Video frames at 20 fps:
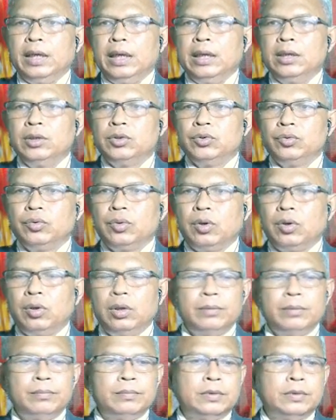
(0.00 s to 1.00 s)
into
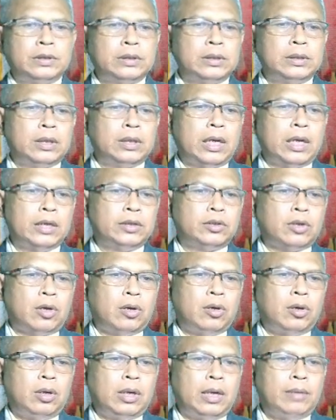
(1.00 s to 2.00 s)
columns ให้สอง
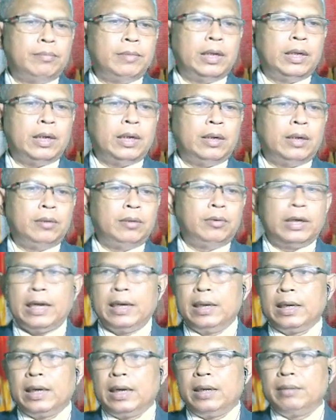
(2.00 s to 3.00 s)
คอลัมน์นี้เข้าด้วยกัน
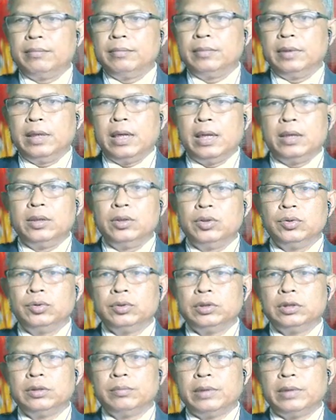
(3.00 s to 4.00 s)
นะครับ then
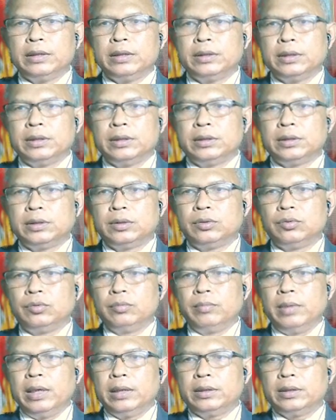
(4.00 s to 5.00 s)
use the phrases to
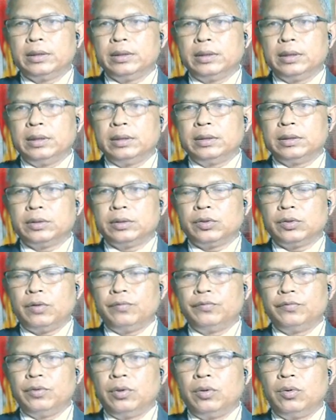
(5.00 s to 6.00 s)
make sentences of
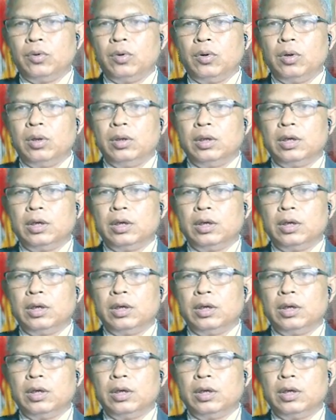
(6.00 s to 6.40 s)
your own